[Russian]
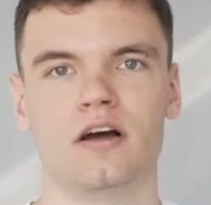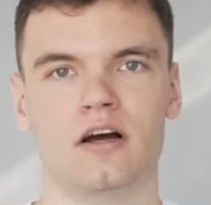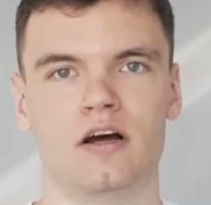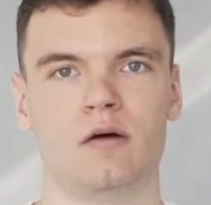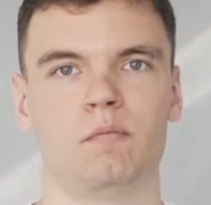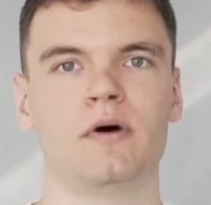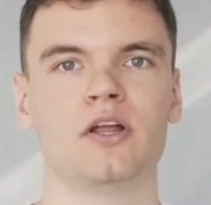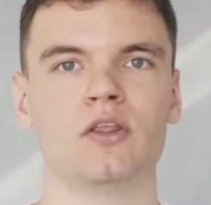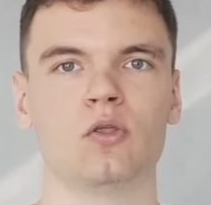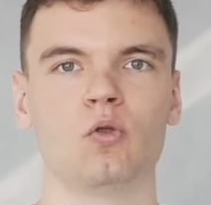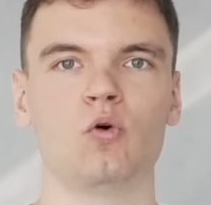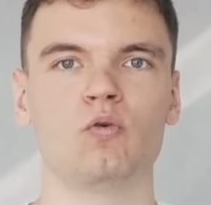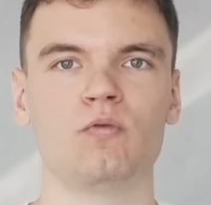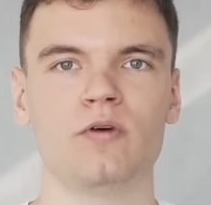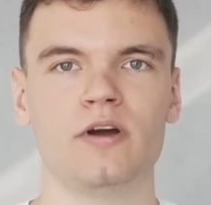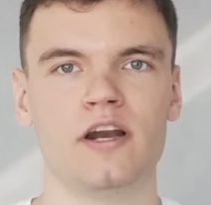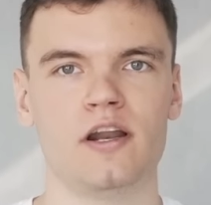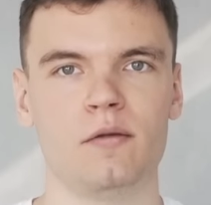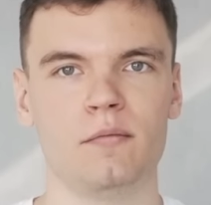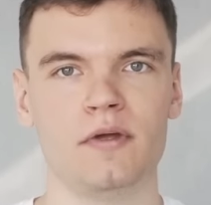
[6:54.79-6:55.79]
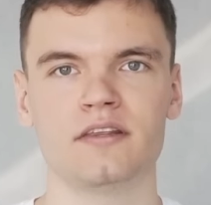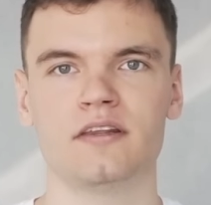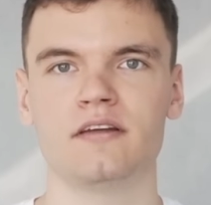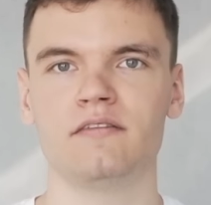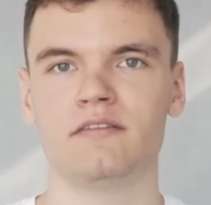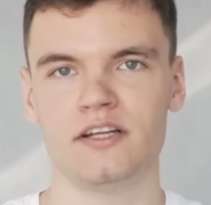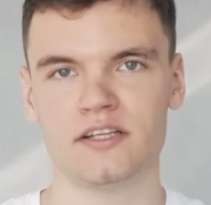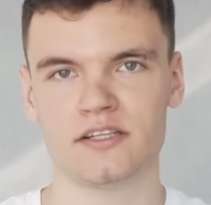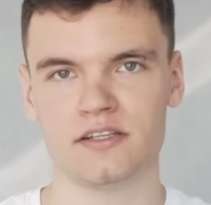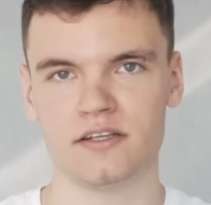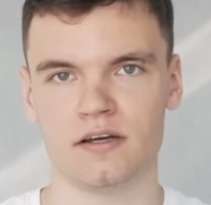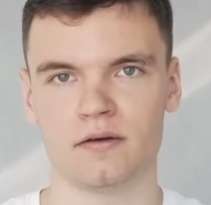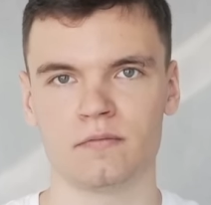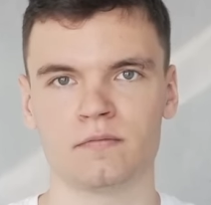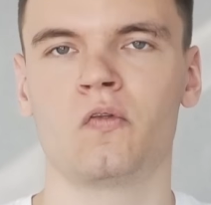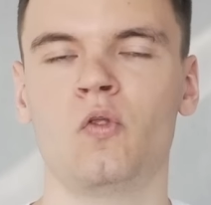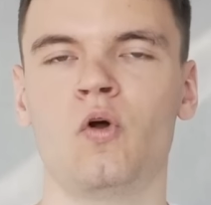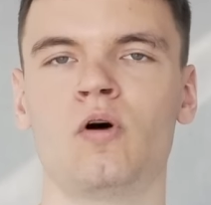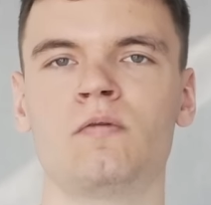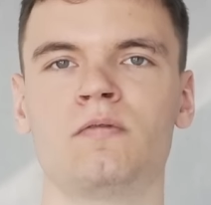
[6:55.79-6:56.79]
а, под новые элементы в листе.
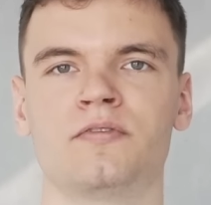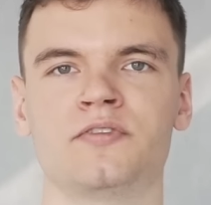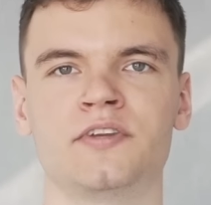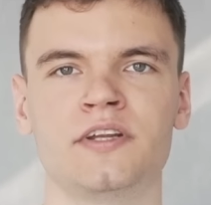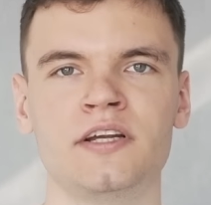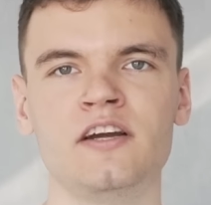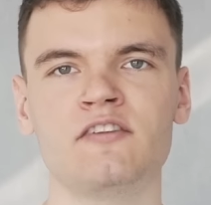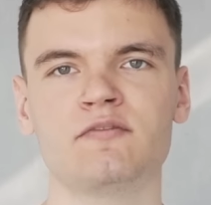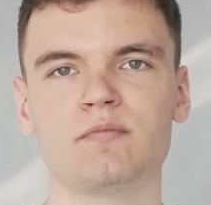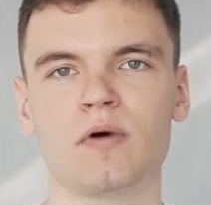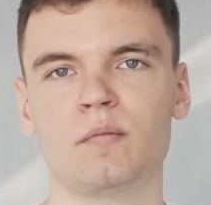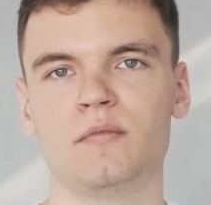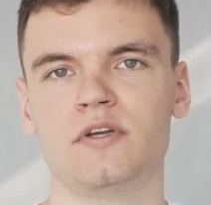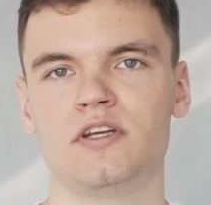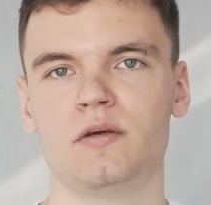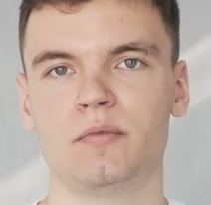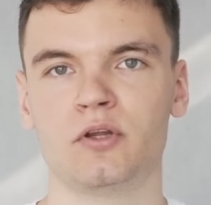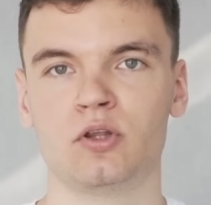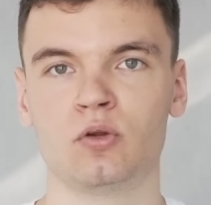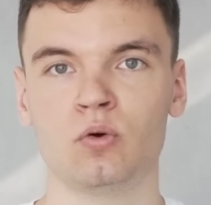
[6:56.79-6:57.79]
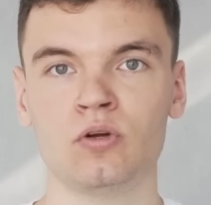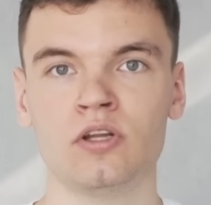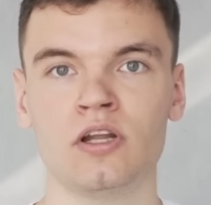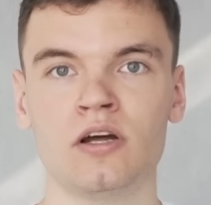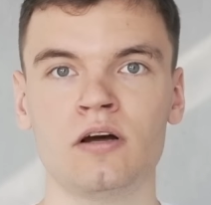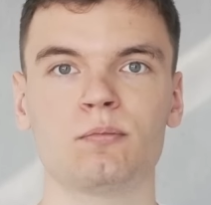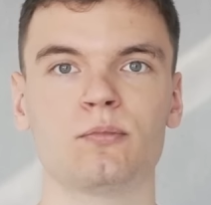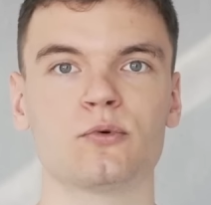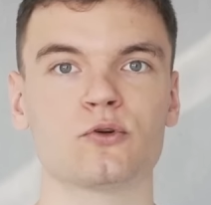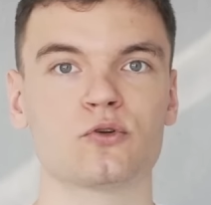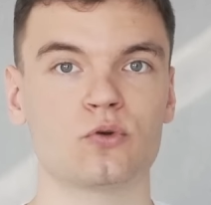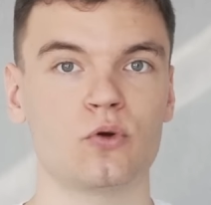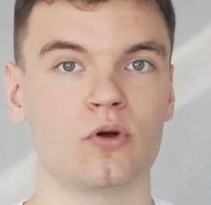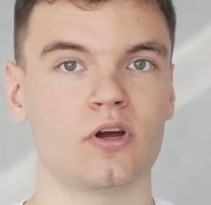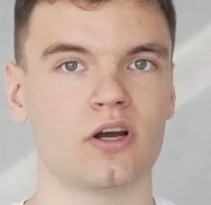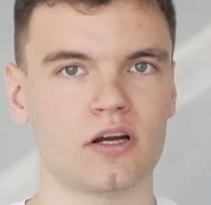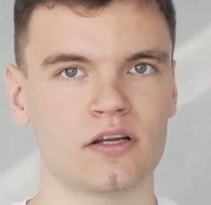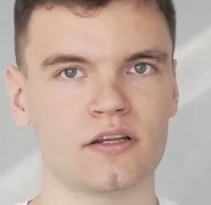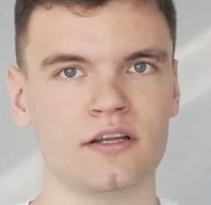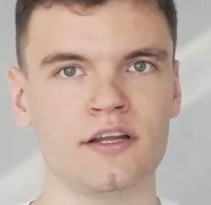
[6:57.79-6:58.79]
Но, во-вторых, в памяти питона пустой
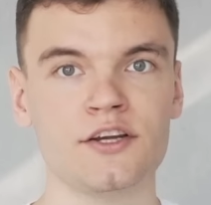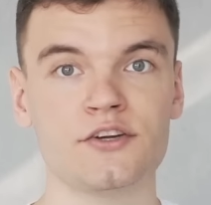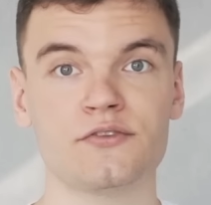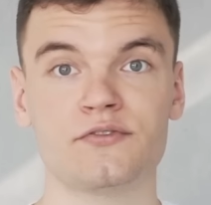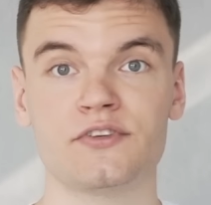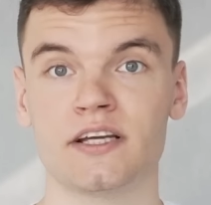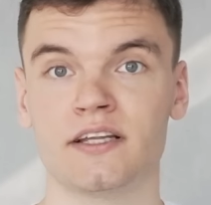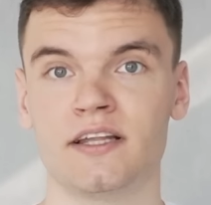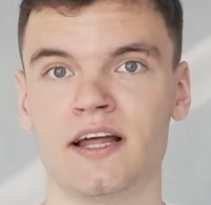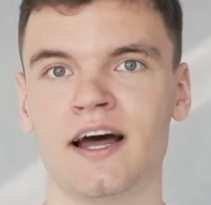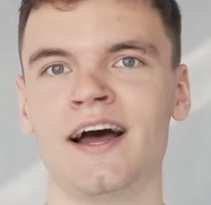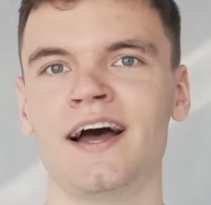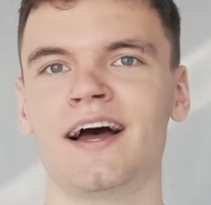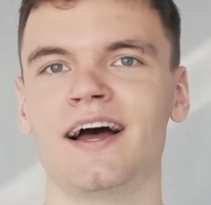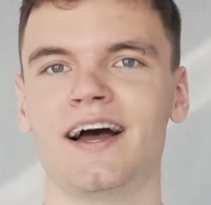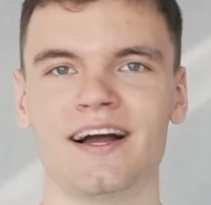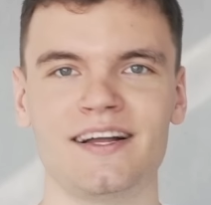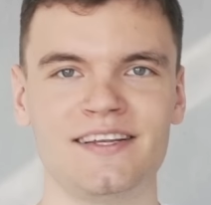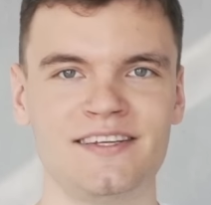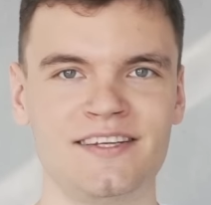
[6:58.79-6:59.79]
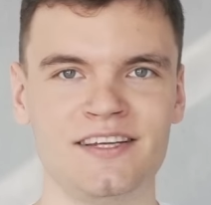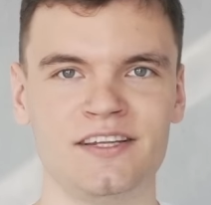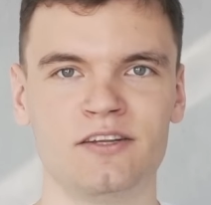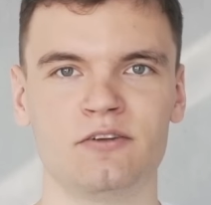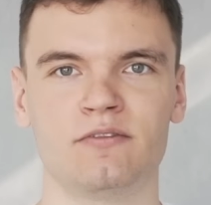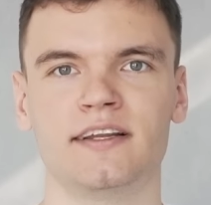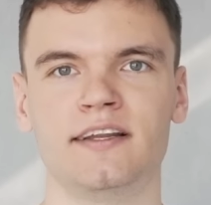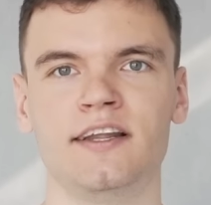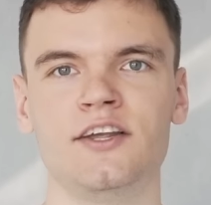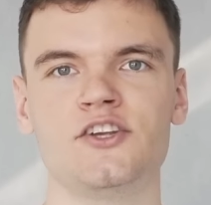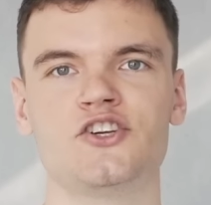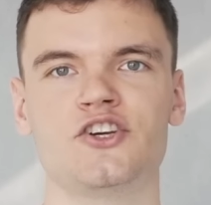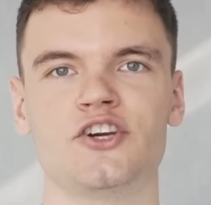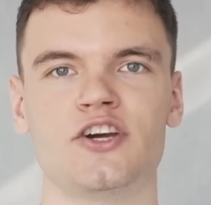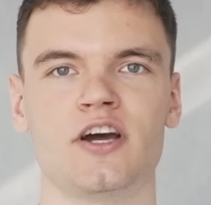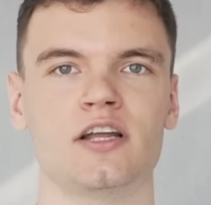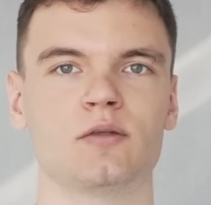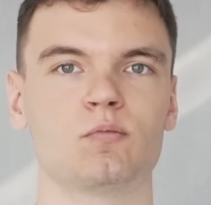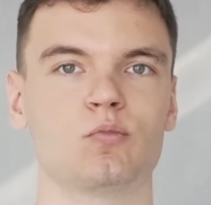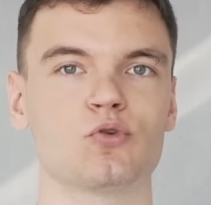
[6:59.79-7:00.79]
кортеж всегда один, в
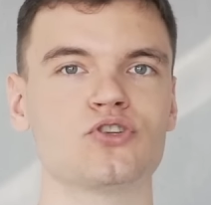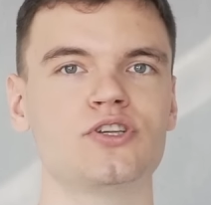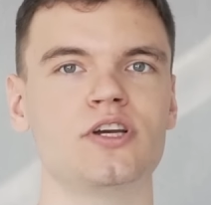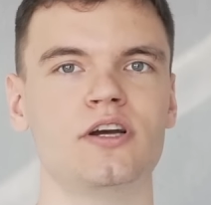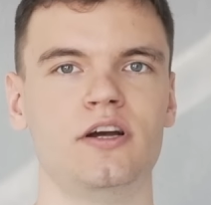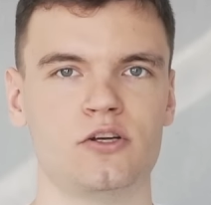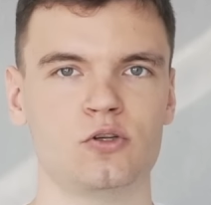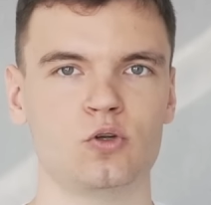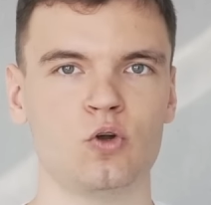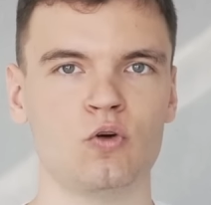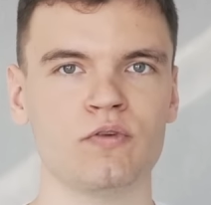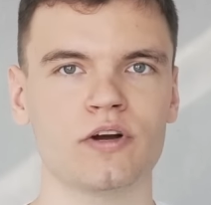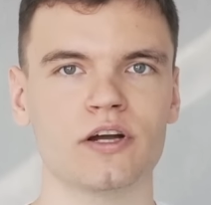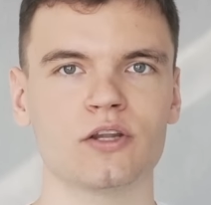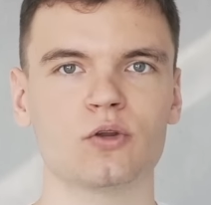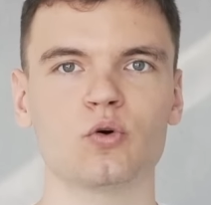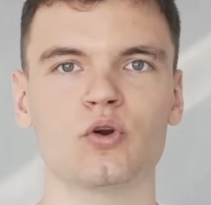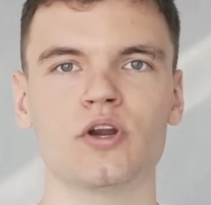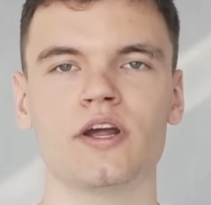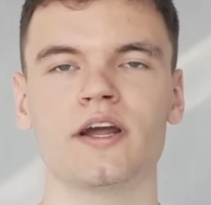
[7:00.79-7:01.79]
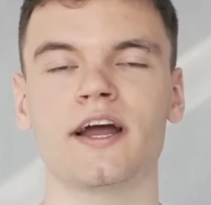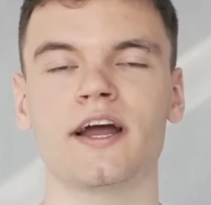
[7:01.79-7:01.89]
отличие от пустых листов, которые